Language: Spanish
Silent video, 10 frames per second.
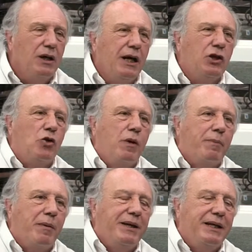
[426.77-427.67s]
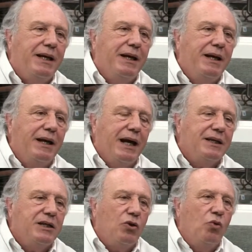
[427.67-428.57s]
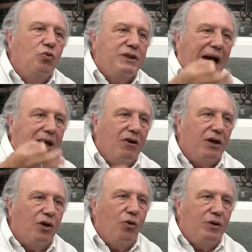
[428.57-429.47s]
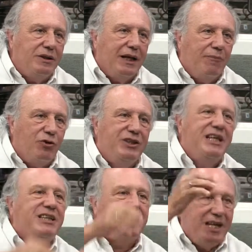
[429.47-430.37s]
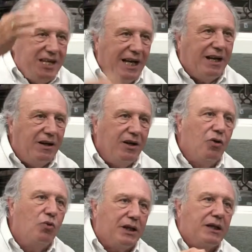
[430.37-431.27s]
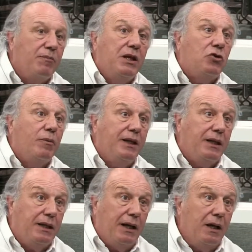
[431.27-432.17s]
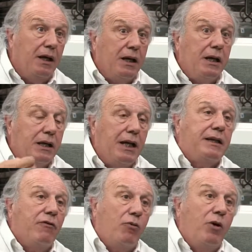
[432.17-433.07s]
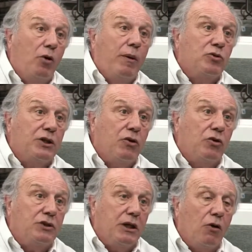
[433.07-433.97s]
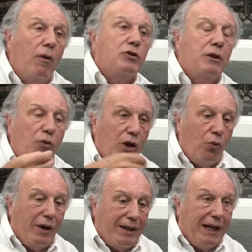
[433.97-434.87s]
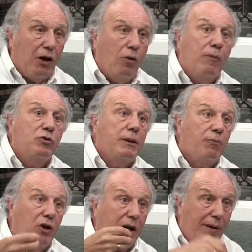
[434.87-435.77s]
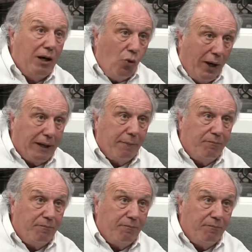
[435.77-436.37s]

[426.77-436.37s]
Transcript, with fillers: Esto no va a permitir hacer un tailor, eh, digamos, diseñar un tratamiento a medida. Y de esta forma lo vamos a conocer, lo vamos a poder guardar, lo vamos a poder evaluar.